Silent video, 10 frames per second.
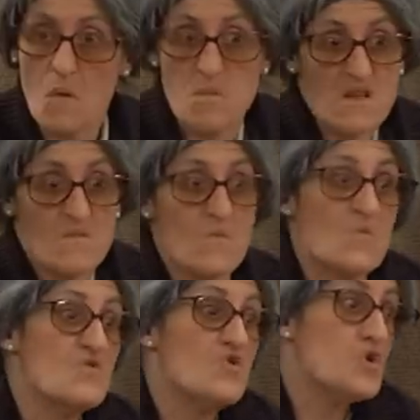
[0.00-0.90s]
Hombre,
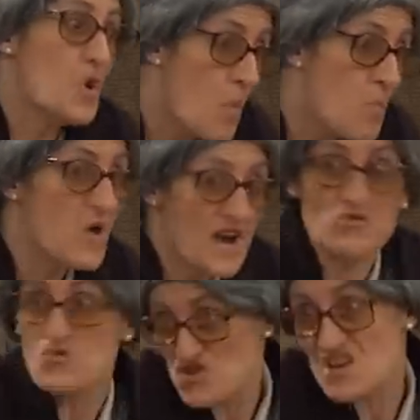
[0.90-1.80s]
un no
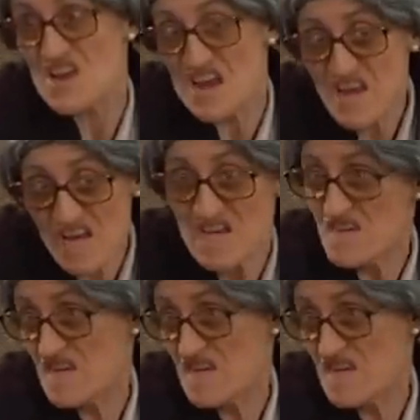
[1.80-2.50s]
muerto sí que eres.